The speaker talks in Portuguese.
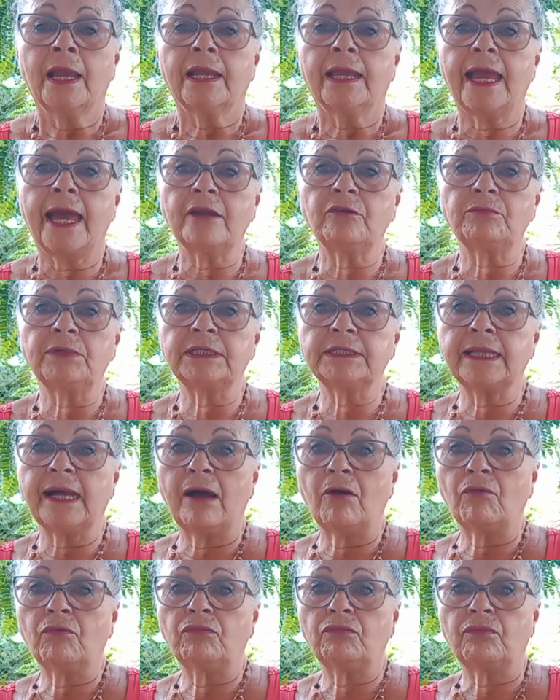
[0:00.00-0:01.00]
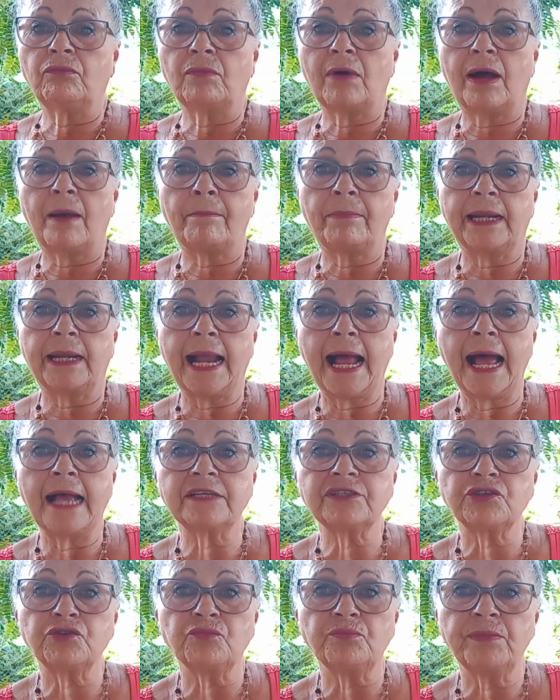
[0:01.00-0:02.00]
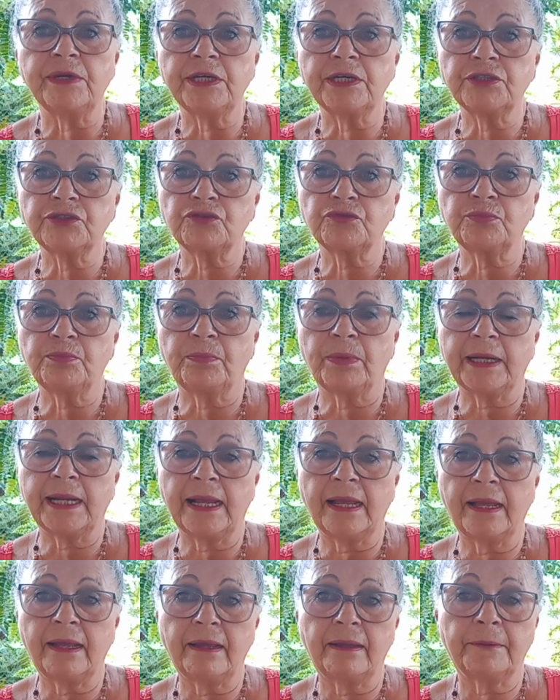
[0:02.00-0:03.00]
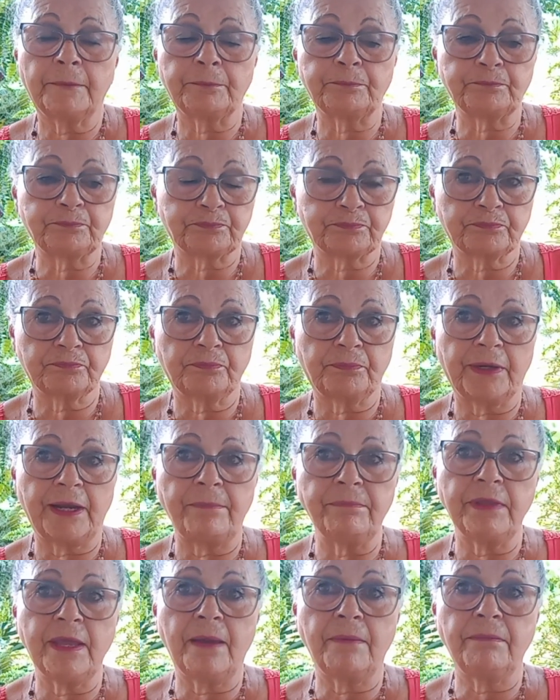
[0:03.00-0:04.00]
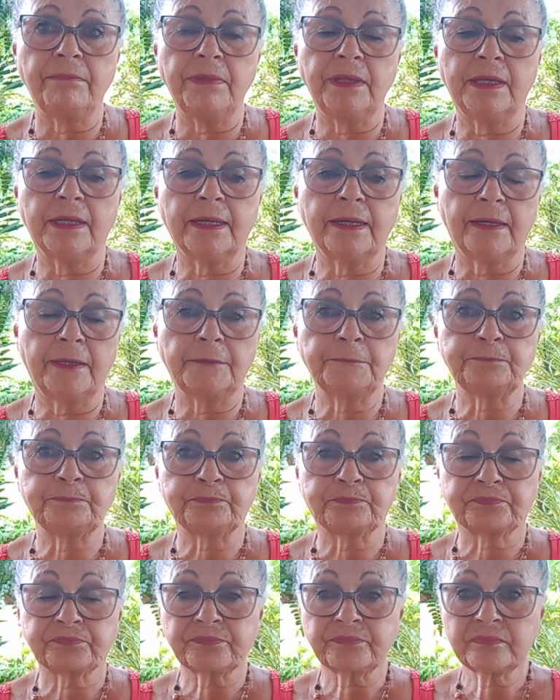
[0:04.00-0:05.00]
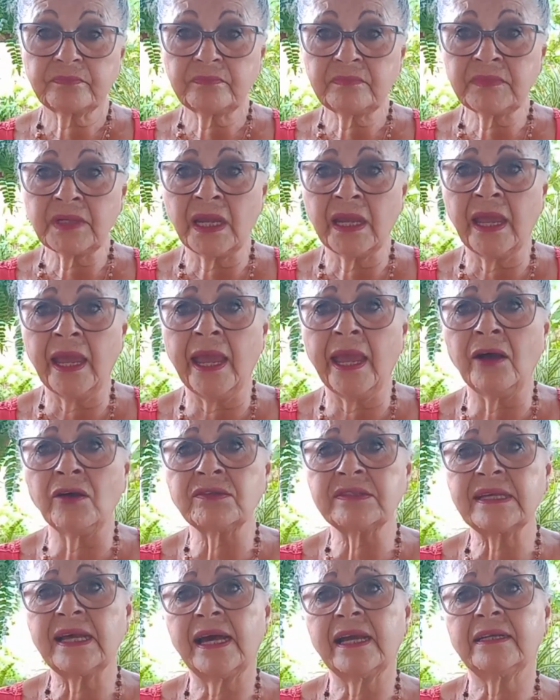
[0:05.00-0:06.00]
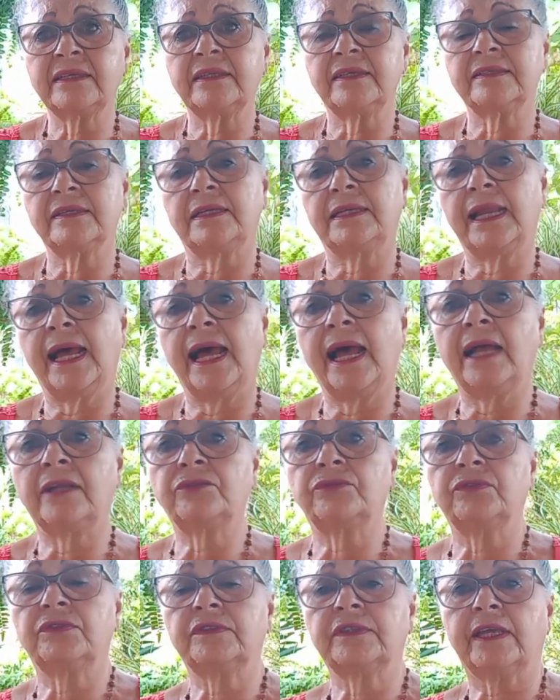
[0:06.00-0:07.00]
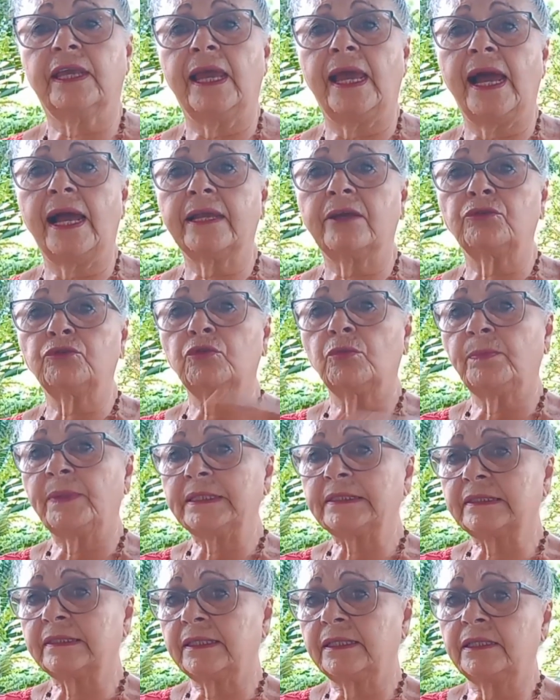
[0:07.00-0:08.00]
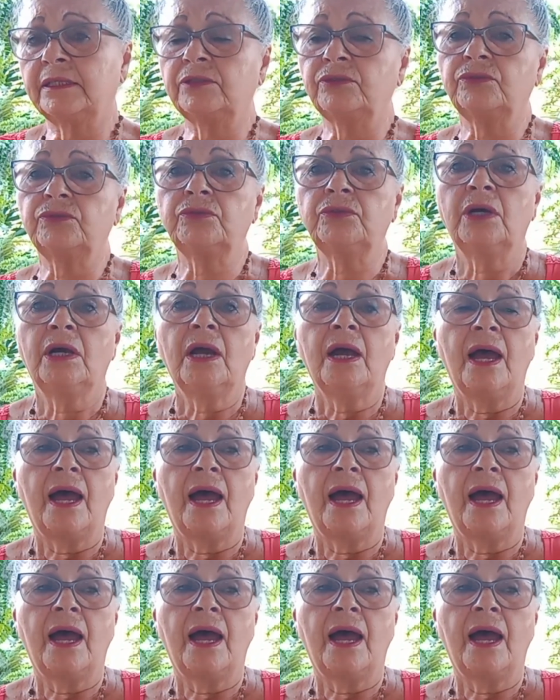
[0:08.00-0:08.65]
Quero mandar um abraço, um beijo para pra minha amiga Elza Artesanatos, que é a que eu tô passando